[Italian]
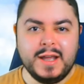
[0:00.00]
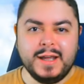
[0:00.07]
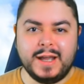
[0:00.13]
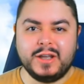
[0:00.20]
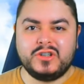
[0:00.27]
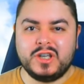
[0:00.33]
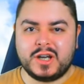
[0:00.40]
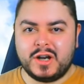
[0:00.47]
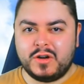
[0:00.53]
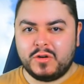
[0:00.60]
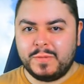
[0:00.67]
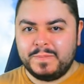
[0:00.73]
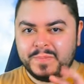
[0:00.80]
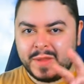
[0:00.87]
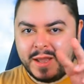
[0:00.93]
che
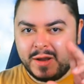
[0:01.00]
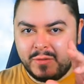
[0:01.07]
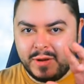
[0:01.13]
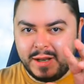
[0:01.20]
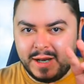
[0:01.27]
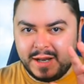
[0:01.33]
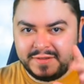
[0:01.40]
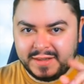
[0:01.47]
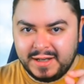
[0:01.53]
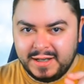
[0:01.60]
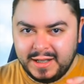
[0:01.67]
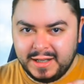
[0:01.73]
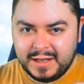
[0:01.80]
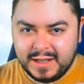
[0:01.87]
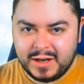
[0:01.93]
c'erano quelle
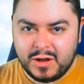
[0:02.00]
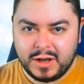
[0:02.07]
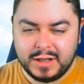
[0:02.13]
stelline no,